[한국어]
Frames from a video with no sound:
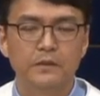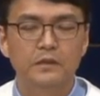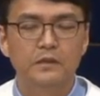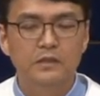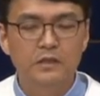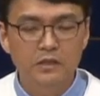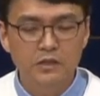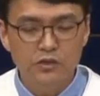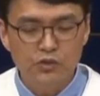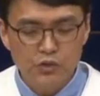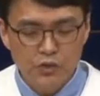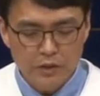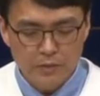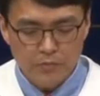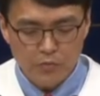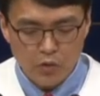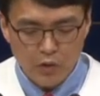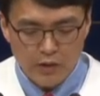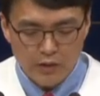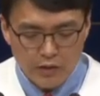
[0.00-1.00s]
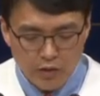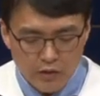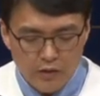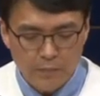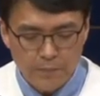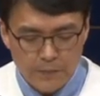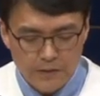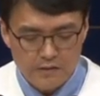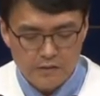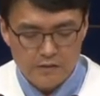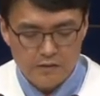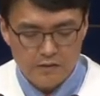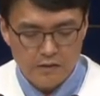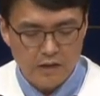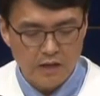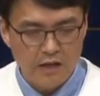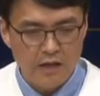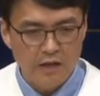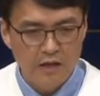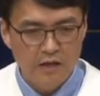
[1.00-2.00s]
그 주님과 연합했을
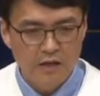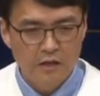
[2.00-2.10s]
때